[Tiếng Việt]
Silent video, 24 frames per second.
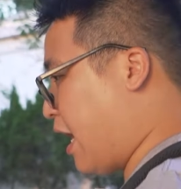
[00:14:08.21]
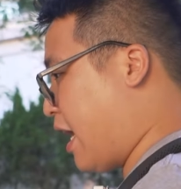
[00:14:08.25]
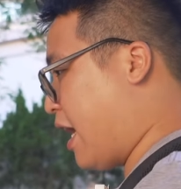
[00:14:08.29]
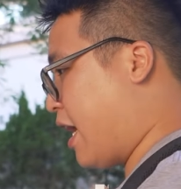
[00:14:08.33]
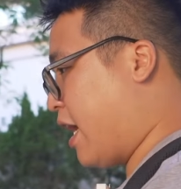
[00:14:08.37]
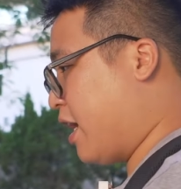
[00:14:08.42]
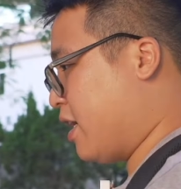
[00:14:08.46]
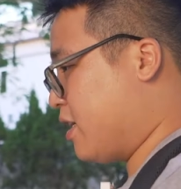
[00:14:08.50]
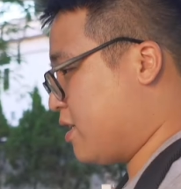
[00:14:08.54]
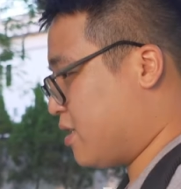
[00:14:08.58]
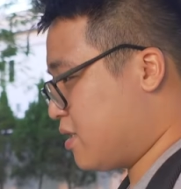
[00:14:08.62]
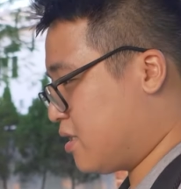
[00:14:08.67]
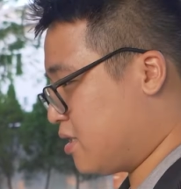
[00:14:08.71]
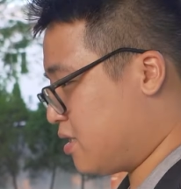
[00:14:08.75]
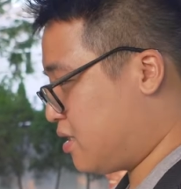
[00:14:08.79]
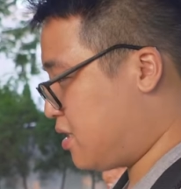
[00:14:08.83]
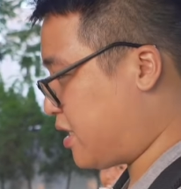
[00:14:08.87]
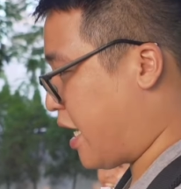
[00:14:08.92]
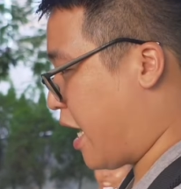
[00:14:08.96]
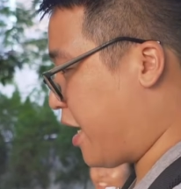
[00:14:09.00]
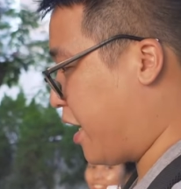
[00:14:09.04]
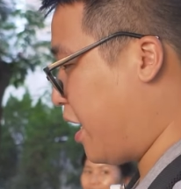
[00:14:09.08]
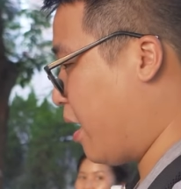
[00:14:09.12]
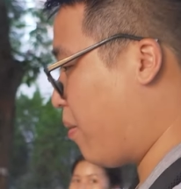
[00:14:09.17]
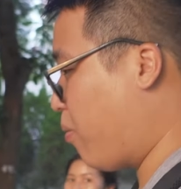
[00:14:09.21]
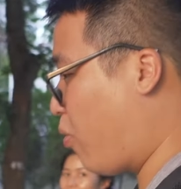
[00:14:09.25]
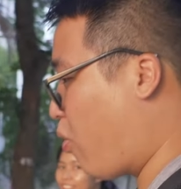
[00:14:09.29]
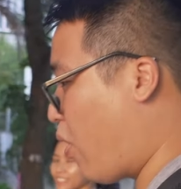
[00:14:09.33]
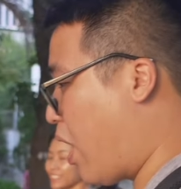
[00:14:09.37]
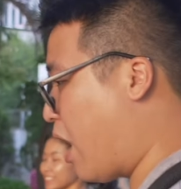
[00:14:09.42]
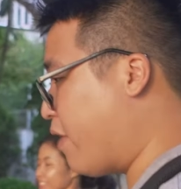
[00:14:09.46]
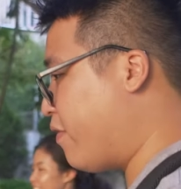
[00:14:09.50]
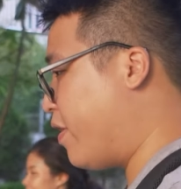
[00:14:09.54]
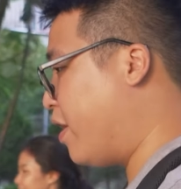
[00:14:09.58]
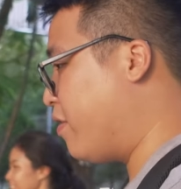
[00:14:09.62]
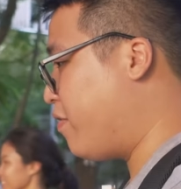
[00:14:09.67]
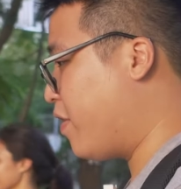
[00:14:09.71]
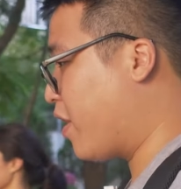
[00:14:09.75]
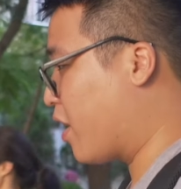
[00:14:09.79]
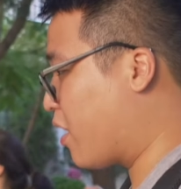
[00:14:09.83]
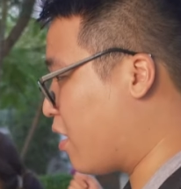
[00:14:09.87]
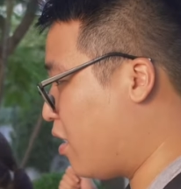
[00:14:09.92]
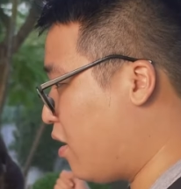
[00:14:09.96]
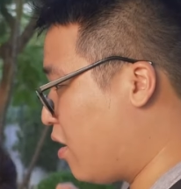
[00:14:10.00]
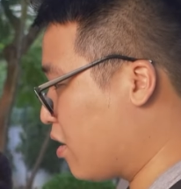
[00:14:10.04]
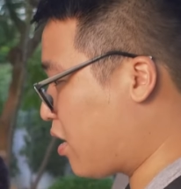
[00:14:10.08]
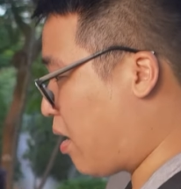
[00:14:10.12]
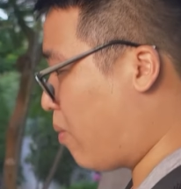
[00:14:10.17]
là trải nghiệm qua về việc
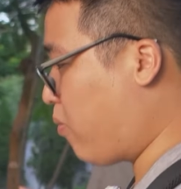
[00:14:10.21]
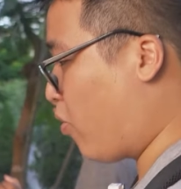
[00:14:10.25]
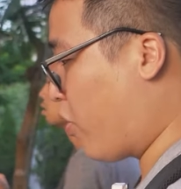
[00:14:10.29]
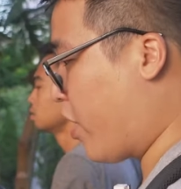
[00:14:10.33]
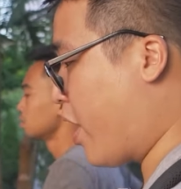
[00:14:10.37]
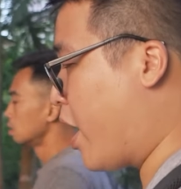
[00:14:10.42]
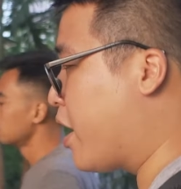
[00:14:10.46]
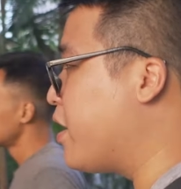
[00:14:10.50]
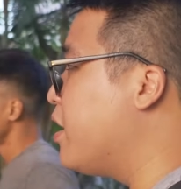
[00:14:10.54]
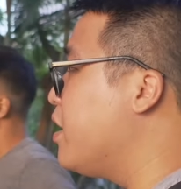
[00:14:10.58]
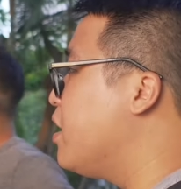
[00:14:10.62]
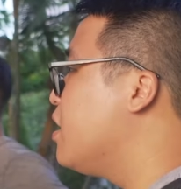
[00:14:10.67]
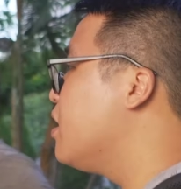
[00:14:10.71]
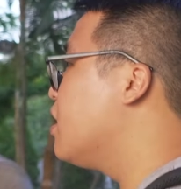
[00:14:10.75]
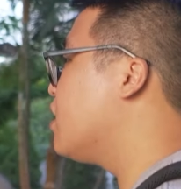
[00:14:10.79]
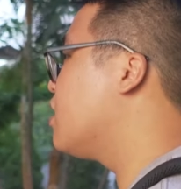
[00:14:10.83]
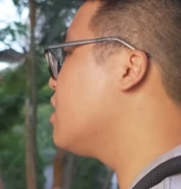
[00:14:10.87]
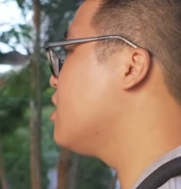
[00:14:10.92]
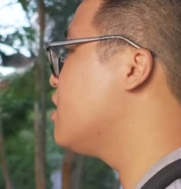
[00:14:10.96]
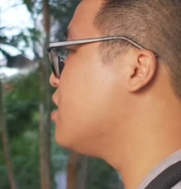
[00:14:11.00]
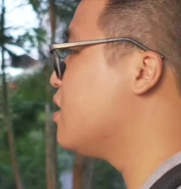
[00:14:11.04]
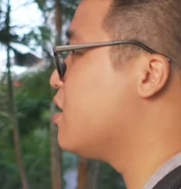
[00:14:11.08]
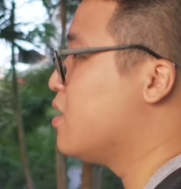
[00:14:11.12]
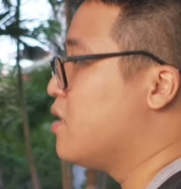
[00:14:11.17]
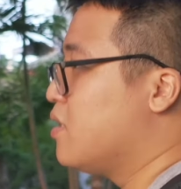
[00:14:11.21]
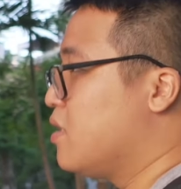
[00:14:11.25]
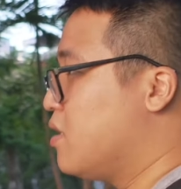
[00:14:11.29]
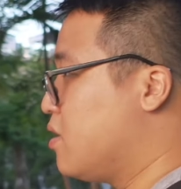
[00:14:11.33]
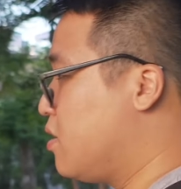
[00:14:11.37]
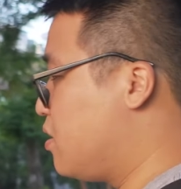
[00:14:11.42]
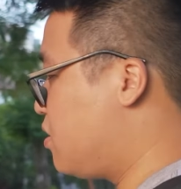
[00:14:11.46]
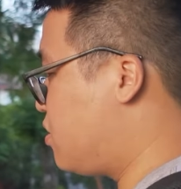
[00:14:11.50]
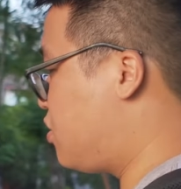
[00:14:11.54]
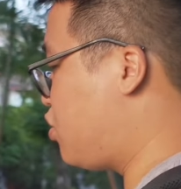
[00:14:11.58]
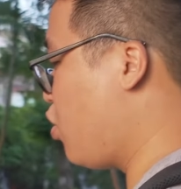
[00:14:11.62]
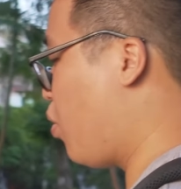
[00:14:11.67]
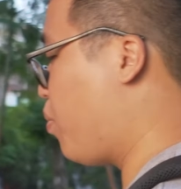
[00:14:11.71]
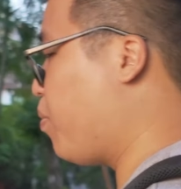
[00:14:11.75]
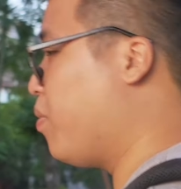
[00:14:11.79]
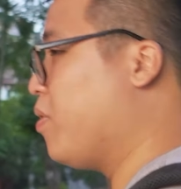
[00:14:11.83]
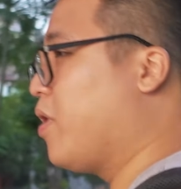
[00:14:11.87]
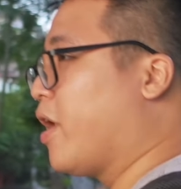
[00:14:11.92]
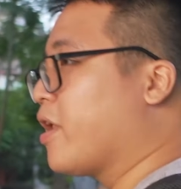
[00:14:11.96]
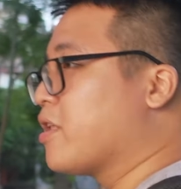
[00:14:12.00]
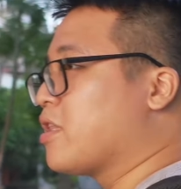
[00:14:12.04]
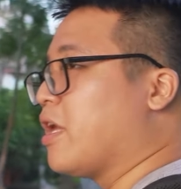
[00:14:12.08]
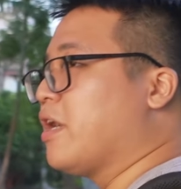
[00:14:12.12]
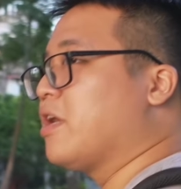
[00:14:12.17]
cầm con này đi chụp
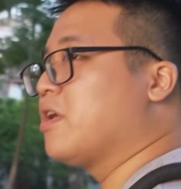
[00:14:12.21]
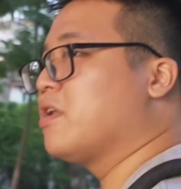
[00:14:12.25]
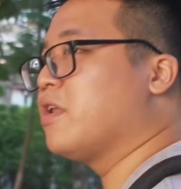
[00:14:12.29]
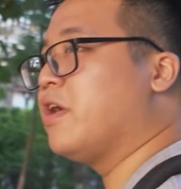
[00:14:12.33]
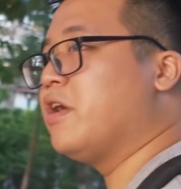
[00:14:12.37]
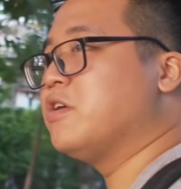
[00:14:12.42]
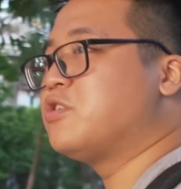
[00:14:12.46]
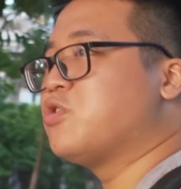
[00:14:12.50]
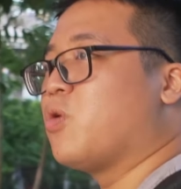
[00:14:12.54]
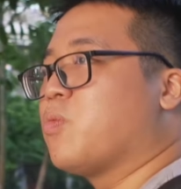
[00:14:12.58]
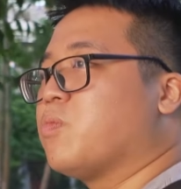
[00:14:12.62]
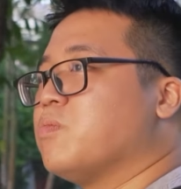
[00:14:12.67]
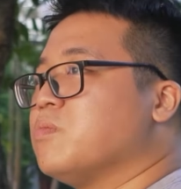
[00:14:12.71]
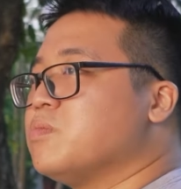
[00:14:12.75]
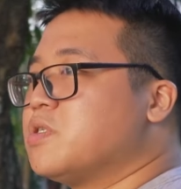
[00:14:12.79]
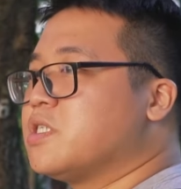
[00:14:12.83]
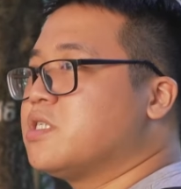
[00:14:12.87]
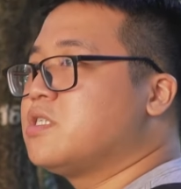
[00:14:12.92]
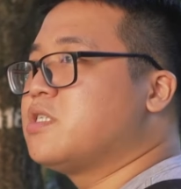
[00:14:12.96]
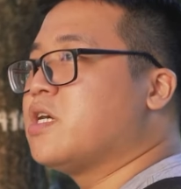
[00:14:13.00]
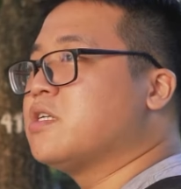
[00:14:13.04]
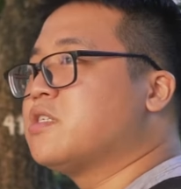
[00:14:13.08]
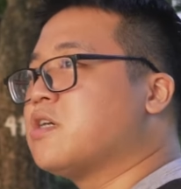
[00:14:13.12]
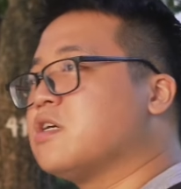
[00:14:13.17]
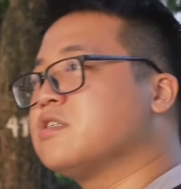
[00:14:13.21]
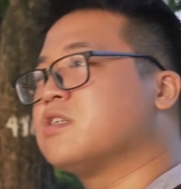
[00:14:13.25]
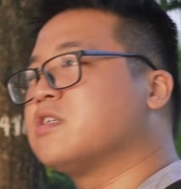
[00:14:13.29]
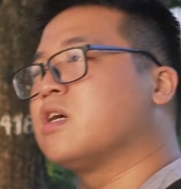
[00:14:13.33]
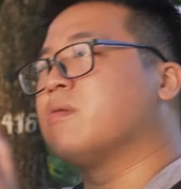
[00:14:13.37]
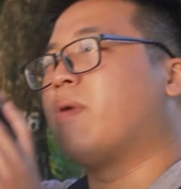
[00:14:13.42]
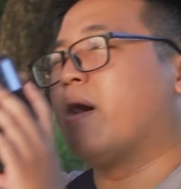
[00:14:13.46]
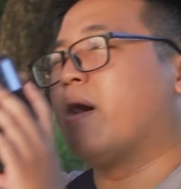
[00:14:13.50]
linh tinh, đi chụp trên trời dưới